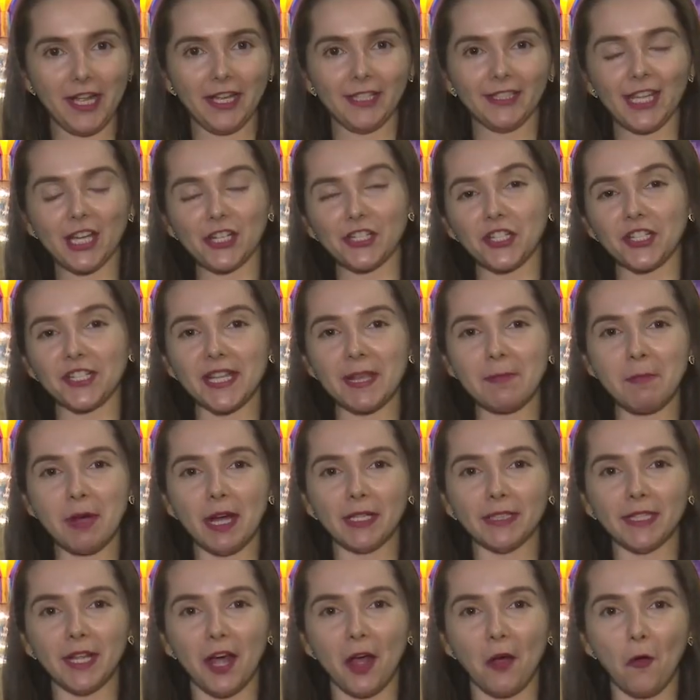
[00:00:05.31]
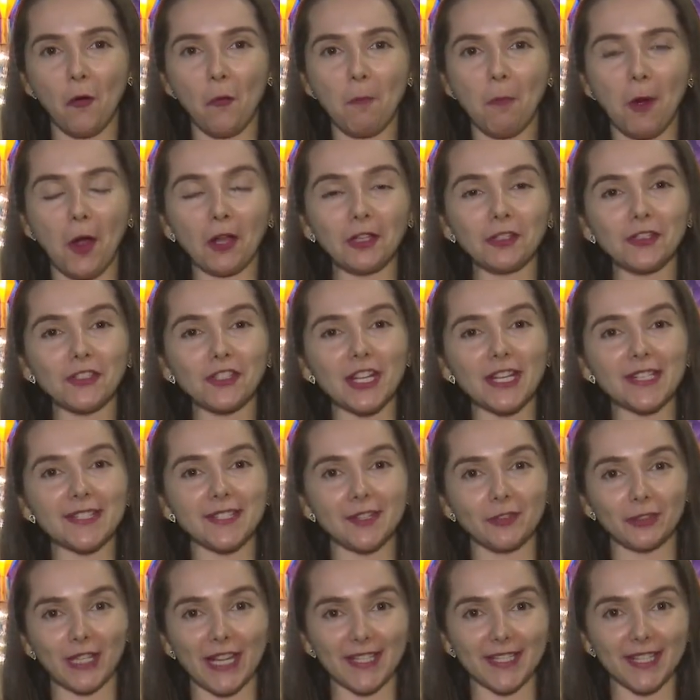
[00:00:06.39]
Nesta semana, o Polo
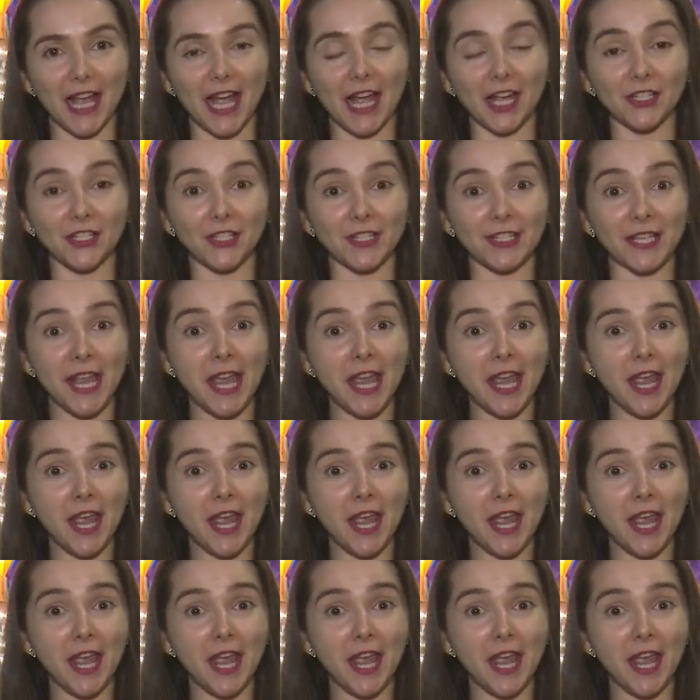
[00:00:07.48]
Estação das Artes